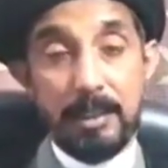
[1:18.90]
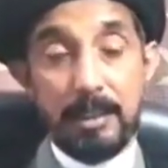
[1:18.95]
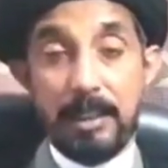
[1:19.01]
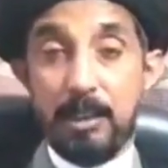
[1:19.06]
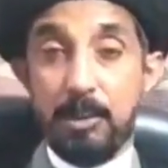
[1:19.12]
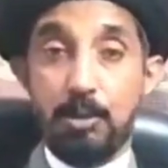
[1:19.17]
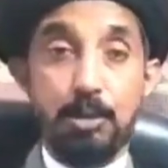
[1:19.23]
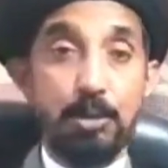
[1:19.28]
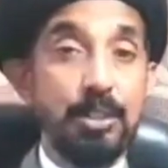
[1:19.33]

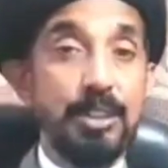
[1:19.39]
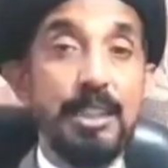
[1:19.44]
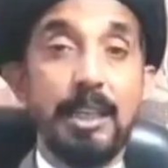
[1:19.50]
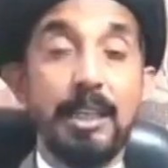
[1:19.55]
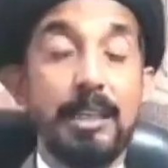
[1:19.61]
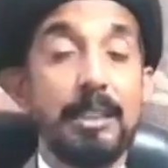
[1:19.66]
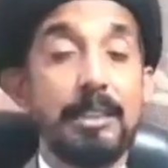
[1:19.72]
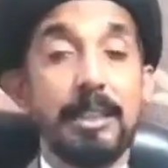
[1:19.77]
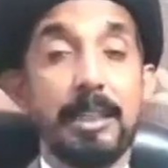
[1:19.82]
कि
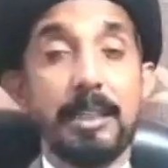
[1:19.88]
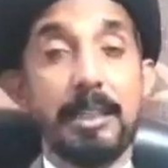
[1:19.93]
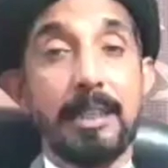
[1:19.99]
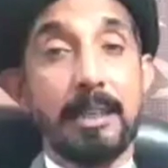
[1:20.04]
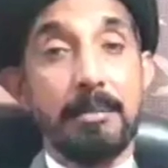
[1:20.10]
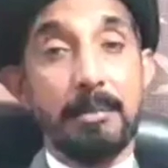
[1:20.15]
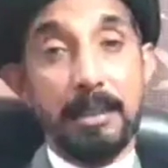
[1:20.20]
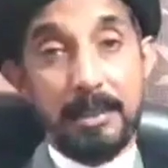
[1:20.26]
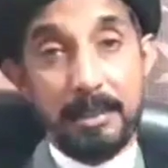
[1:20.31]
दुनिया के
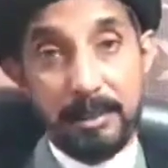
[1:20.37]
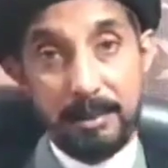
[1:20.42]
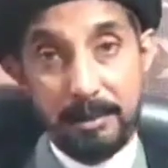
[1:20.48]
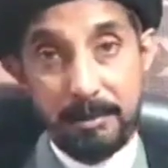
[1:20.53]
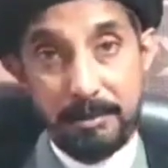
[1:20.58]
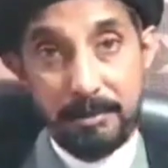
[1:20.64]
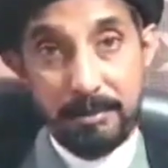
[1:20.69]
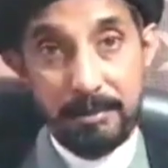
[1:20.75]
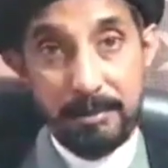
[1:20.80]
चक्कर में
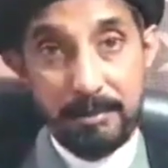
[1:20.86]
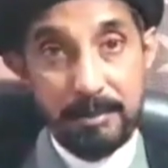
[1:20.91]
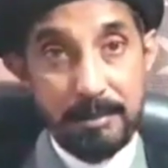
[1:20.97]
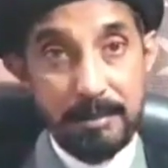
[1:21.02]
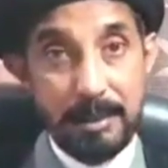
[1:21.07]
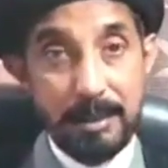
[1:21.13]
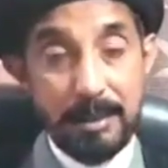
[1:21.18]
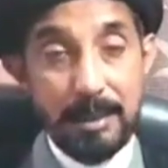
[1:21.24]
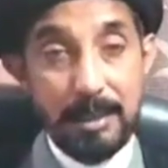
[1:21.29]

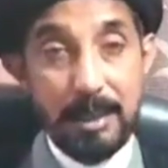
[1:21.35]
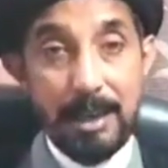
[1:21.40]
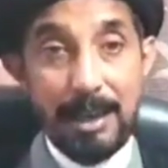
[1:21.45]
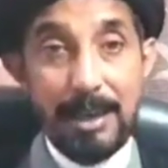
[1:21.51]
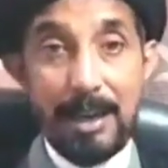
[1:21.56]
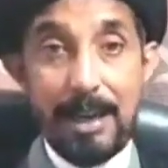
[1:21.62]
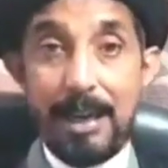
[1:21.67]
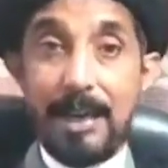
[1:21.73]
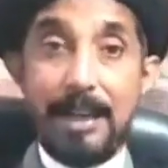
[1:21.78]

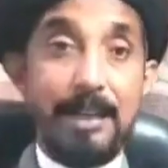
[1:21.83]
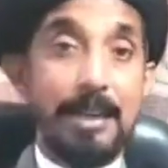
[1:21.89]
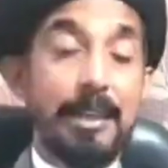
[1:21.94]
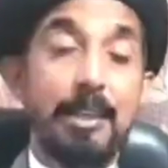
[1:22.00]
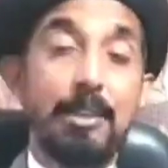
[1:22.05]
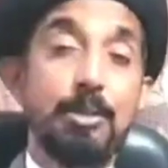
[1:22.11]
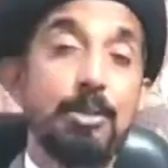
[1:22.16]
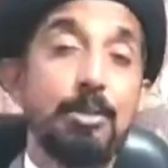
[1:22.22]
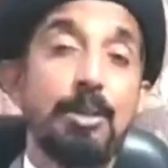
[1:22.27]

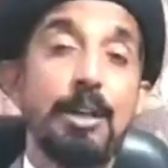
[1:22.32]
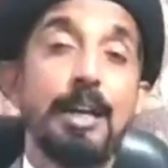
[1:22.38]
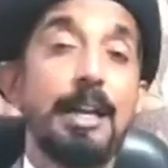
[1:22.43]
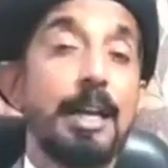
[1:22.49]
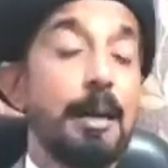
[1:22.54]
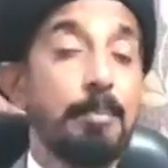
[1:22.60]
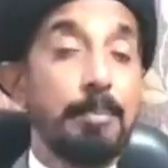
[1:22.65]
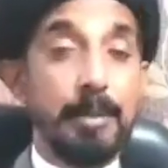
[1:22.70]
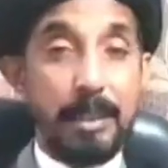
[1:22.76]
आखरत को
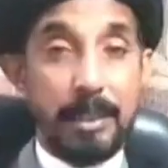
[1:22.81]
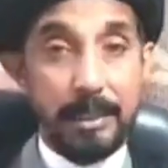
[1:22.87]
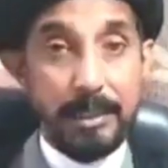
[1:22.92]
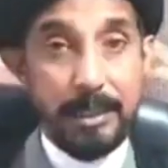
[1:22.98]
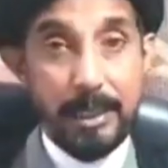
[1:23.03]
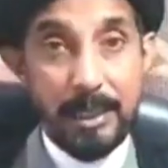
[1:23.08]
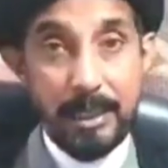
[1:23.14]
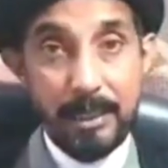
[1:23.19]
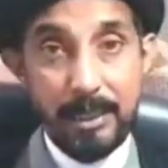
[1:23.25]
ख़राब कर
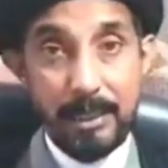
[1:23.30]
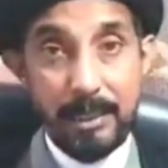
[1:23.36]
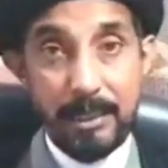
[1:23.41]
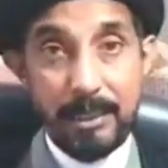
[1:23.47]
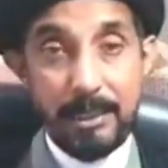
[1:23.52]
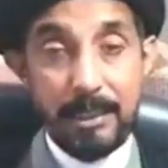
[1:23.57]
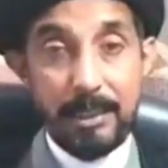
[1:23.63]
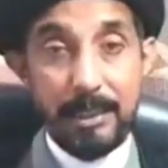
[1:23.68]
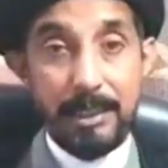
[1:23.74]
लिया है
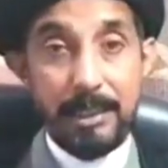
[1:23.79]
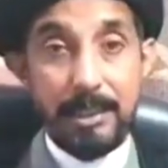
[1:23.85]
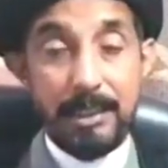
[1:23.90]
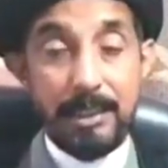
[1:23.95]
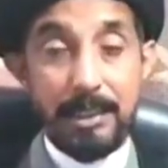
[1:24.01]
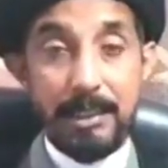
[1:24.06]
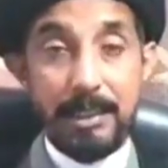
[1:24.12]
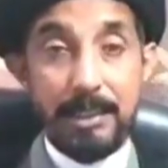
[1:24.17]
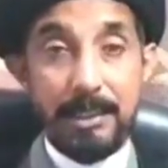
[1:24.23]

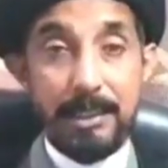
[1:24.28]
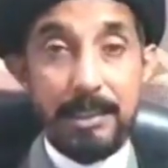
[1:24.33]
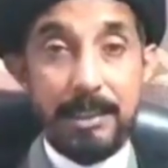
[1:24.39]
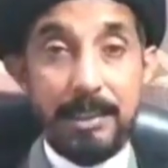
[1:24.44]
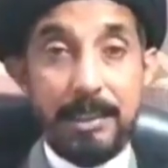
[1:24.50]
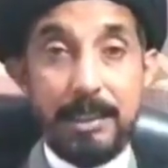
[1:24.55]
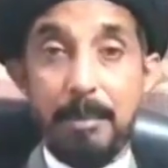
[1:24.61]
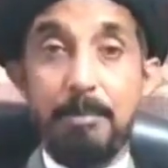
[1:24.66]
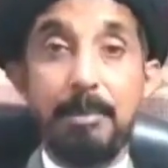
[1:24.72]

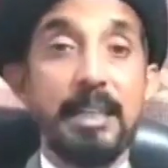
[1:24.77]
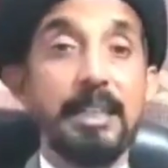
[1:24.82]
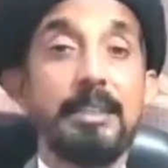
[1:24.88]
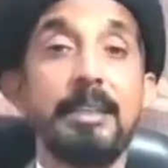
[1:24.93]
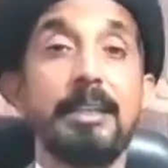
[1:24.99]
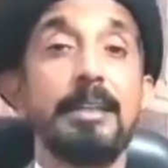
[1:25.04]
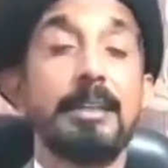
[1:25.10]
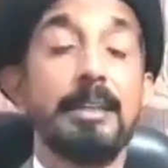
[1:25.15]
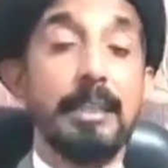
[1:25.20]
ये
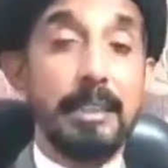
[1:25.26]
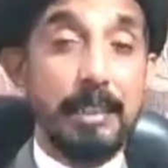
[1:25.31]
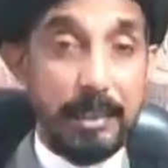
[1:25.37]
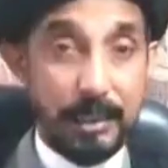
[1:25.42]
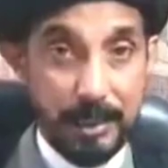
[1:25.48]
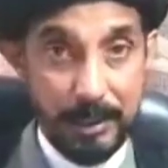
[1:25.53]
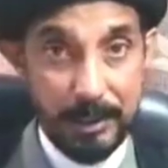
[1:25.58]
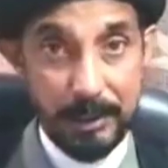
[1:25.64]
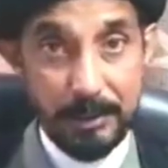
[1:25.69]
बेहतर
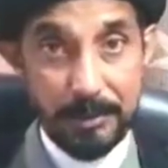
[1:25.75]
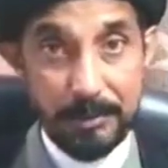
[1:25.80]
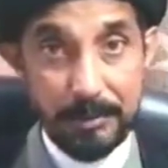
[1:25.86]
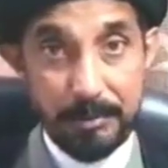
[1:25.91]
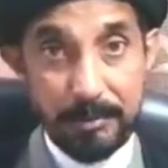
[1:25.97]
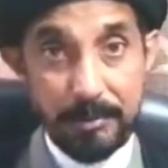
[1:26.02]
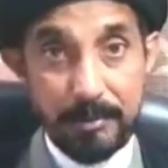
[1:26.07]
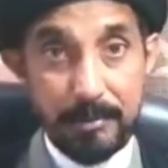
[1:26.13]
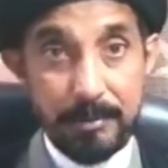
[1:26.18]
नहीं है
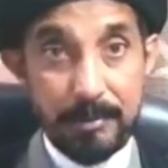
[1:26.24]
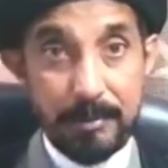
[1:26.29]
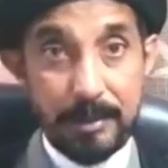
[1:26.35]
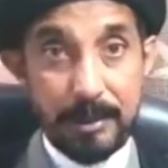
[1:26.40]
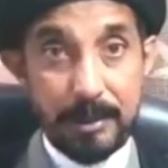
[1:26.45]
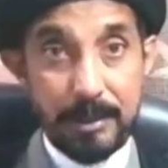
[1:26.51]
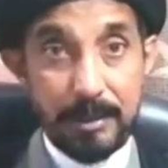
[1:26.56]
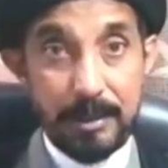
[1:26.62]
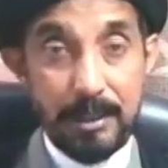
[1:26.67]

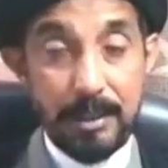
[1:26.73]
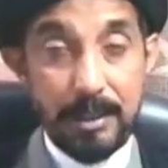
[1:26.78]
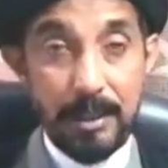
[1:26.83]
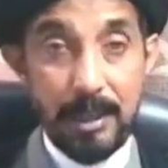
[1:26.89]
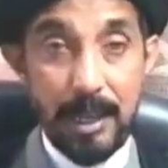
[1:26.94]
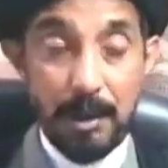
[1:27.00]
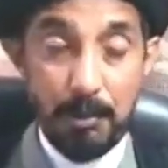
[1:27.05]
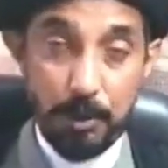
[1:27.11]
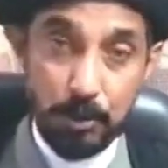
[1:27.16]

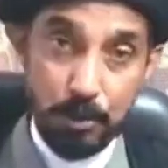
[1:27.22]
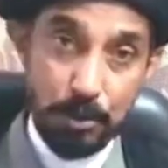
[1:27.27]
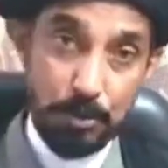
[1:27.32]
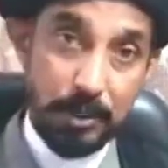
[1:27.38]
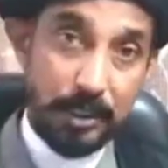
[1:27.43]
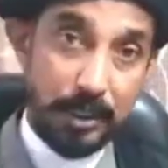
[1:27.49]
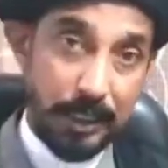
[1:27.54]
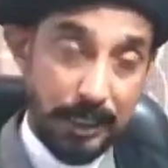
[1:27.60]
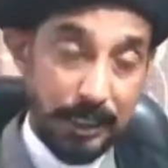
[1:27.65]
हम
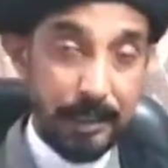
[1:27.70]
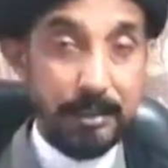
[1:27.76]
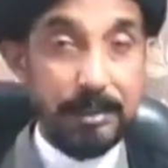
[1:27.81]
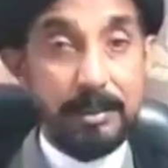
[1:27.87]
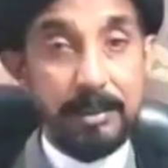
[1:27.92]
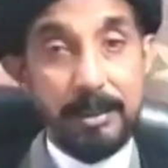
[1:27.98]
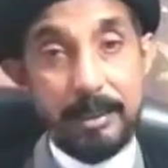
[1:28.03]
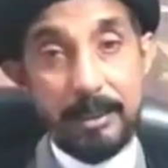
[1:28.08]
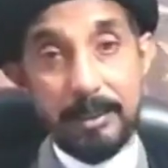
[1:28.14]
हुकूमत
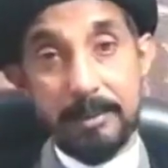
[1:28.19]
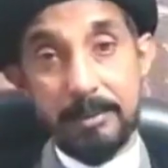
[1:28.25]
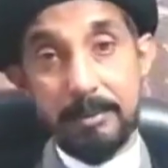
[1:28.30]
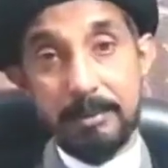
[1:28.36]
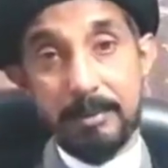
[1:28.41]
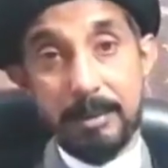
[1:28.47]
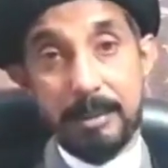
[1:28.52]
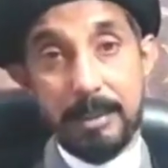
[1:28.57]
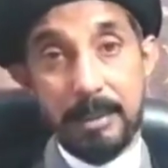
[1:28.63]
हिंद से
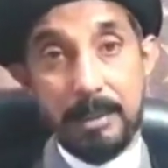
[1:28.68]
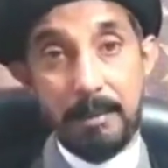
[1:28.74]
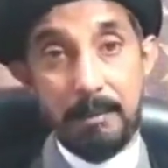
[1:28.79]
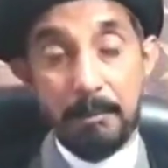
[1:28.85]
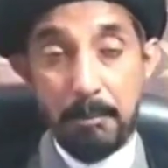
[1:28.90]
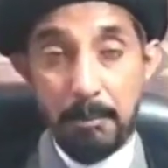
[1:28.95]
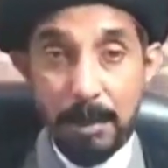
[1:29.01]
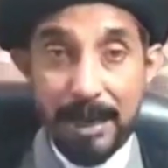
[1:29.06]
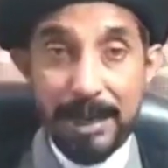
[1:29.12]

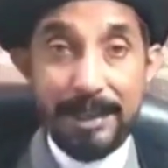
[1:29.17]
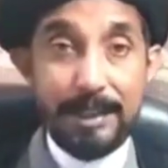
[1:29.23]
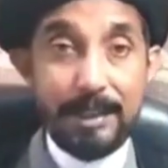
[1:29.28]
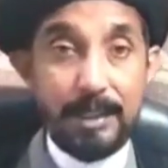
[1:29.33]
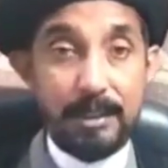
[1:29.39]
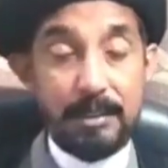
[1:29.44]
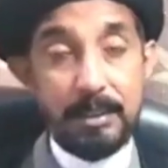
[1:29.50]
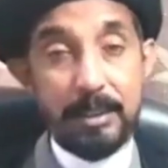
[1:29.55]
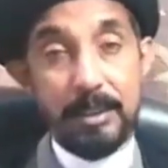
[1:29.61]
मांग
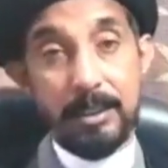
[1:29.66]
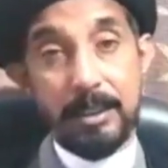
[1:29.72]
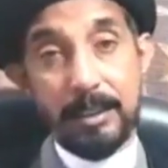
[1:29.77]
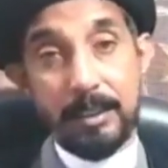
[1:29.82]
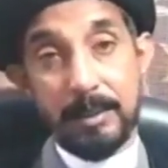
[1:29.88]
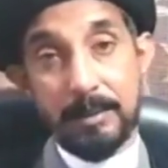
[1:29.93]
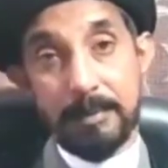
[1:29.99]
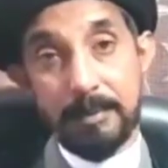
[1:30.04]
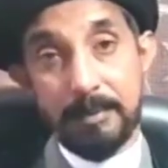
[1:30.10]
करते
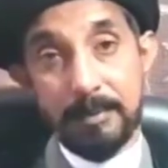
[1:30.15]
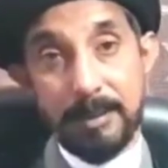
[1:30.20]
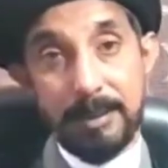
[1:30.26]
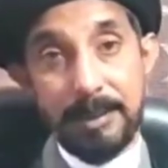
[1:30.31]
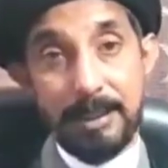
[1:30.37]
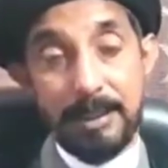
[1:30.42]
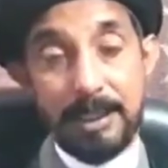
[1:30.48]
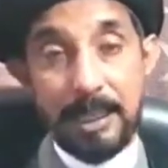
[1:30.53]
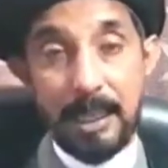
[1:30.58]
हैं
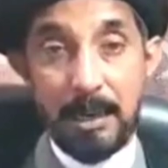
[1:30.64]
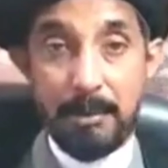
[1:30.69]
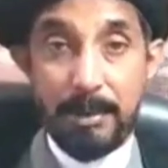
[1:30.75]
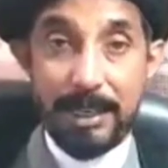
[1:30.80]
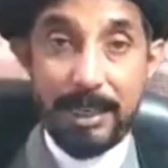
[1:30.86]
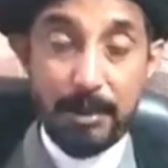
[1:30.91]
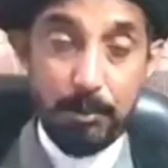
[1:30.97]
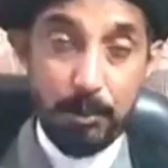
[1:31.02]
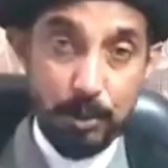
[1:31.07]
कि
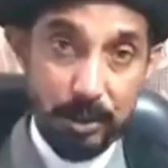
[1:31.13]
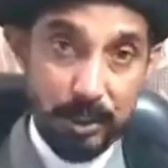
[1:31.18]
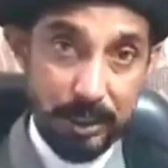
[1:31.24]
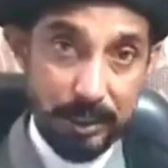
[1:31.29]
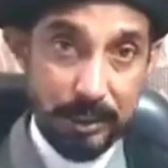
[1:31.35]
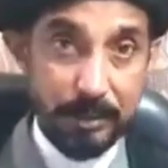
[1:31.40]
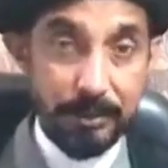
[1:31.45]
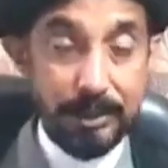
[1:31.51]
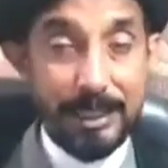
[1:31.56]
हमारे मुल्क
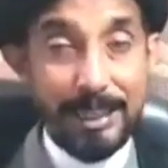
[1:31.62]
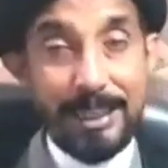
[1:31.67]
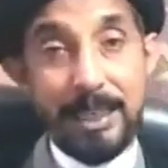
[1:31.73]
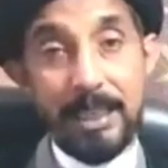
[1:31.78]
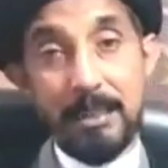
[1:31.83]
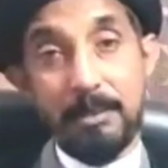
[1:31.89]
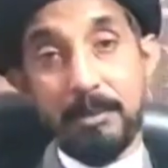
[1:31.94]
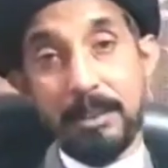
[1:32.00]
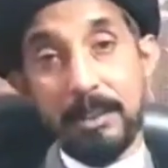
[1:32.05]
के
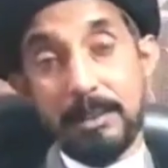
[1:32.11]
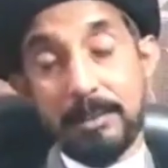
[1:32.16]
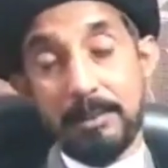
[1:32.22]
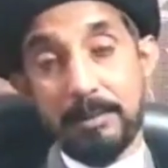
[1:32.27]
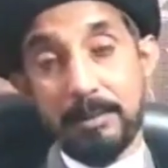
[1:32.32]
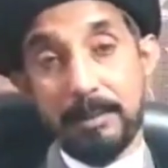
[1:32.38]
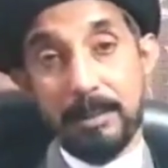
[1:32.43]
संविधान में